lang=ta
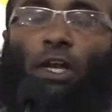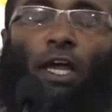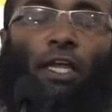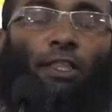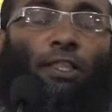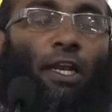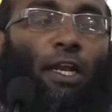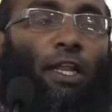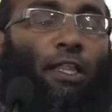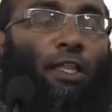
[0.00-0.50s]

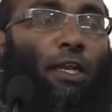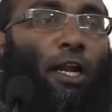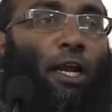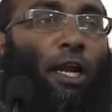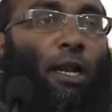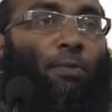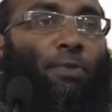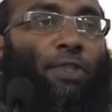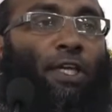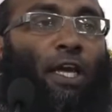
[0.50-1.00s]
சிராத்தல் அதீன்
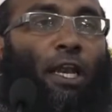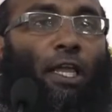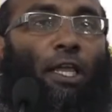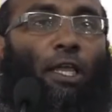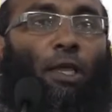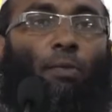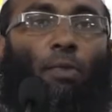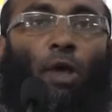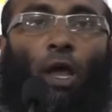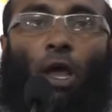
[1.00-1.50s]
அண்ணம்
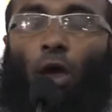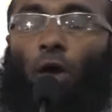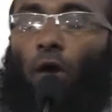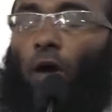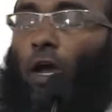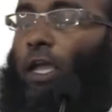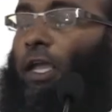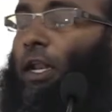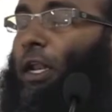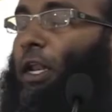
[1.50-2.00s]
தாலைஹிம்
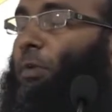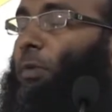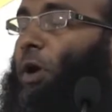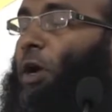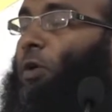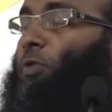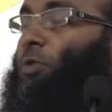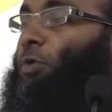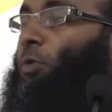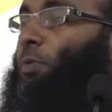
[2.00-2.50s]
வைரில்
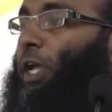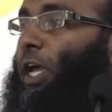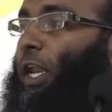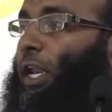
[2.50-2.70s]
மஹ்பூபி